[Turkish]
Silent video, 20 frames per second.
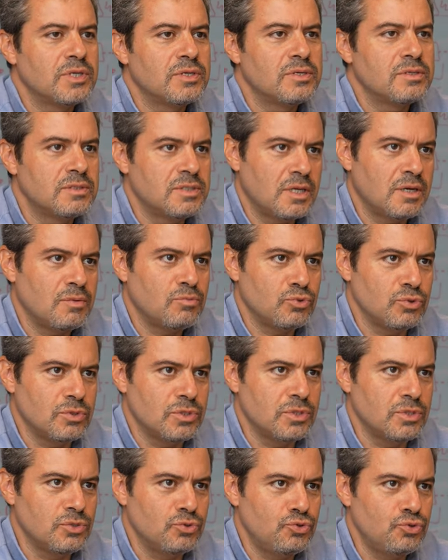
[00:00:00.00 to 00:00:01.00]
beri
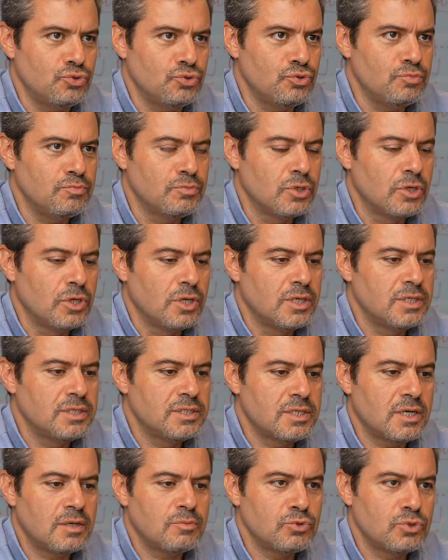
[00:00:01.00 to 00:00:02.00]
İstanbul'da yaşıyorum.
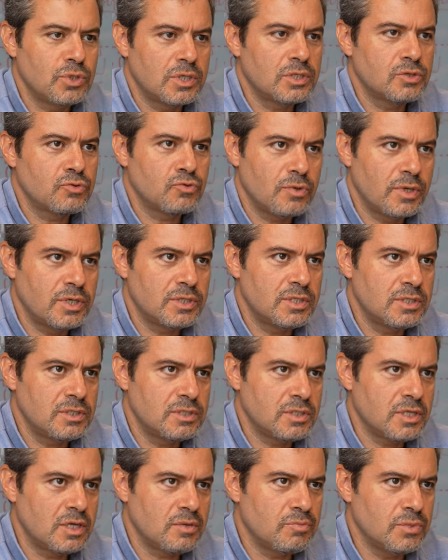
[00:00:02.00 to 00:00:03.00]
İstanbul Teknik
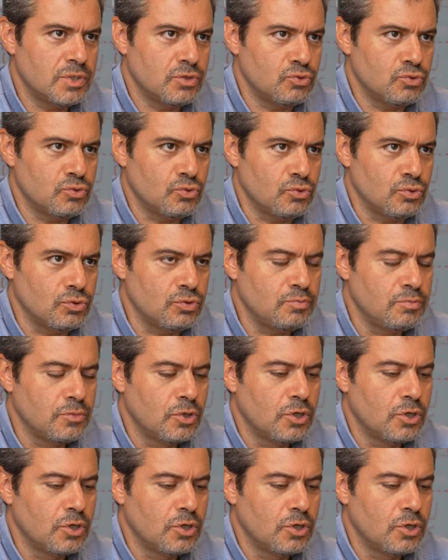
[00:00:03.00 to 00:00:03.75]
Üniversitesi'nden mezun oldum.